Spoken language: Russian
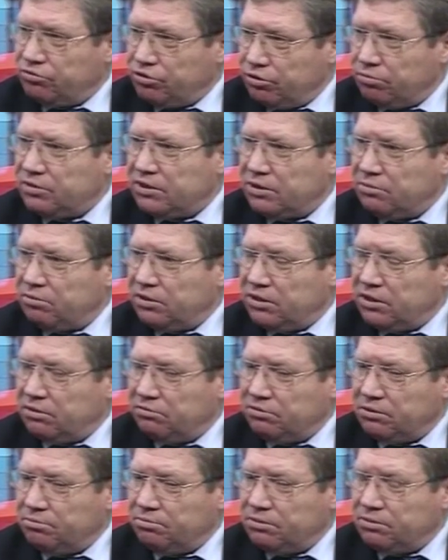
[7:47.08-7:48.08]
в чем самая
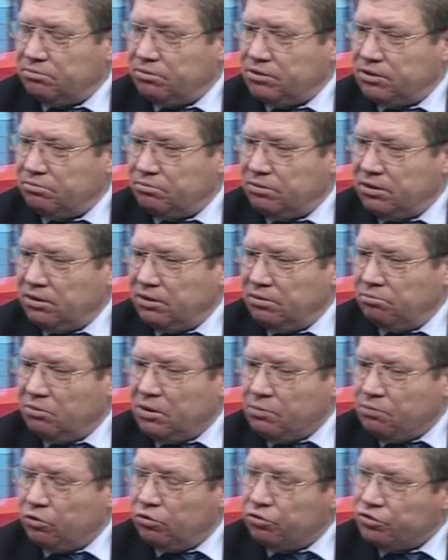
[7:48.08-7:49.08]
главная проблема?
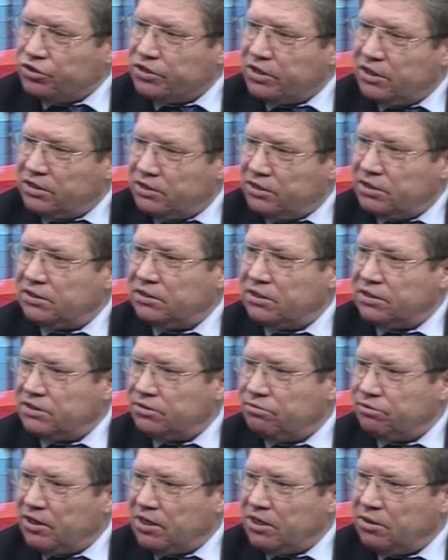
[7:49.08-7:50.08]
Мы получали так
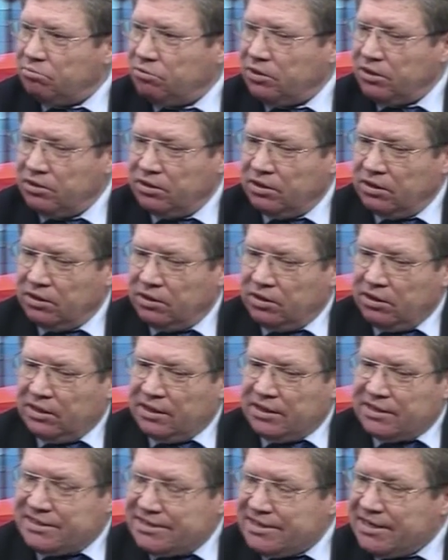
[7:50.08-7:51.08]
называемый
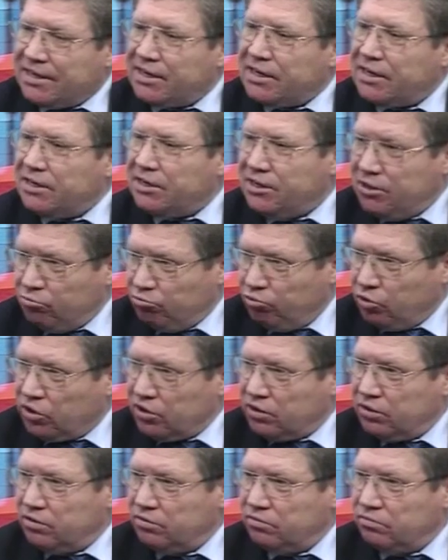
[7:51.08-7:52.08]
серый
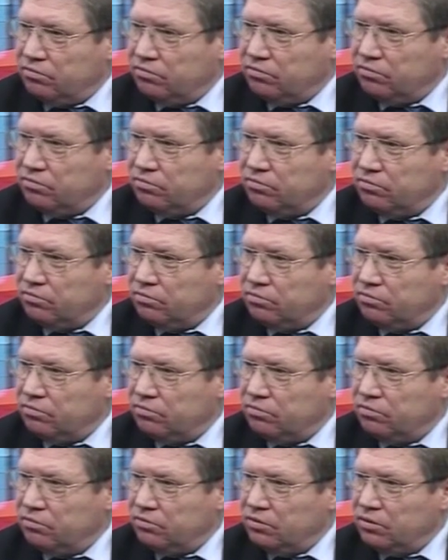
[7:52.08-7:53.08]
импорт,
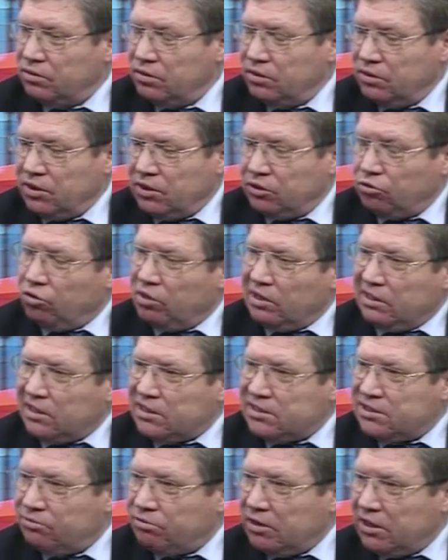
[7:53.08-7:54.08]
который
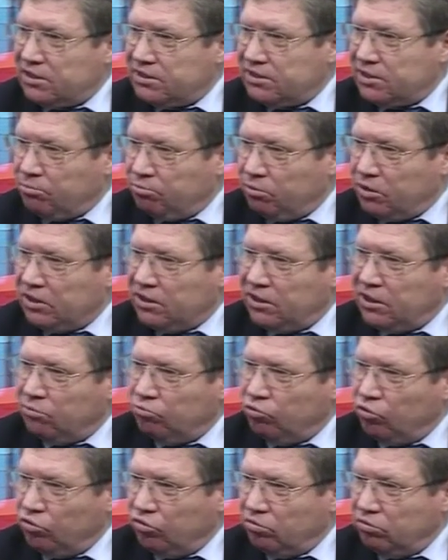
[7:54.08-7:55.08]
назывался по
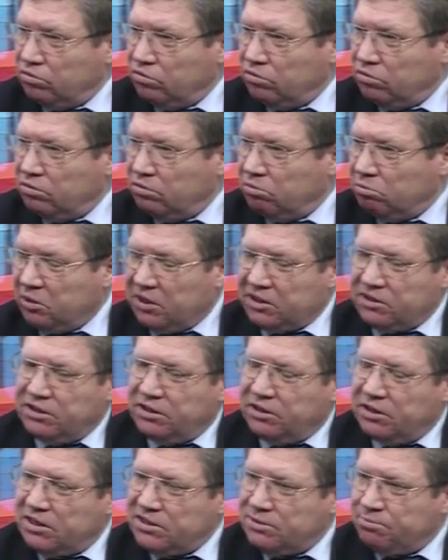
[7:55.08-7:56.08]
одному,
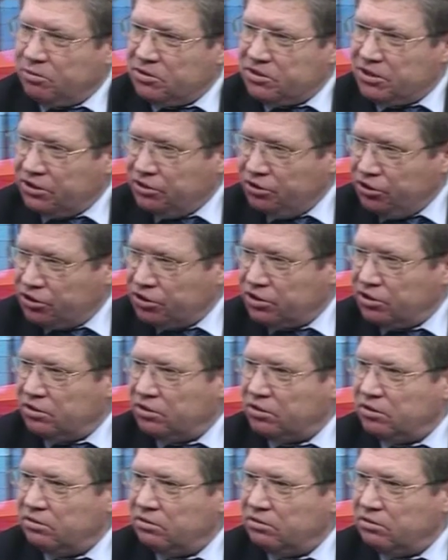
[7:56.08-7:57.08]
платилось по
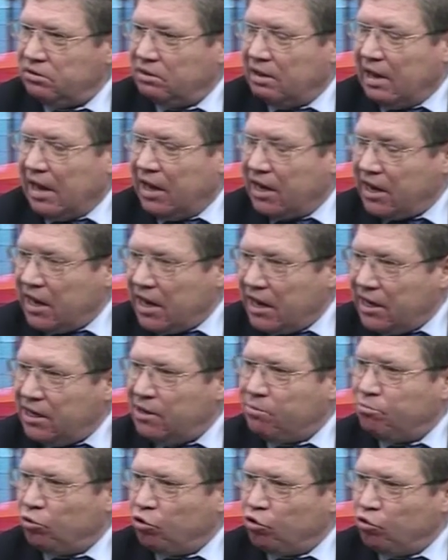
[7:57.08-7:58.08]
заниженной, а реально
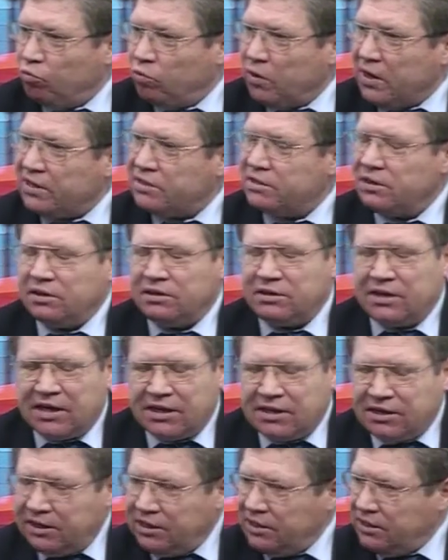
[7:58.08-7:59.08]
покупатель
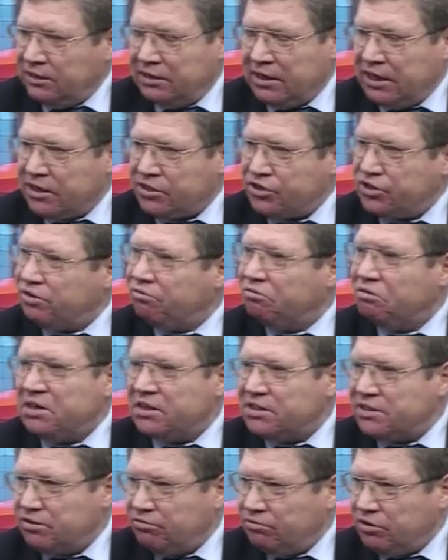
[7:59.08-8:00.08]
так или иначе, вне
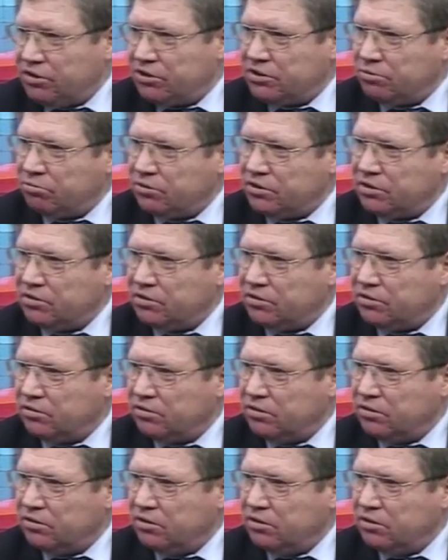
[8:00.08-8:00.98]
зависимости –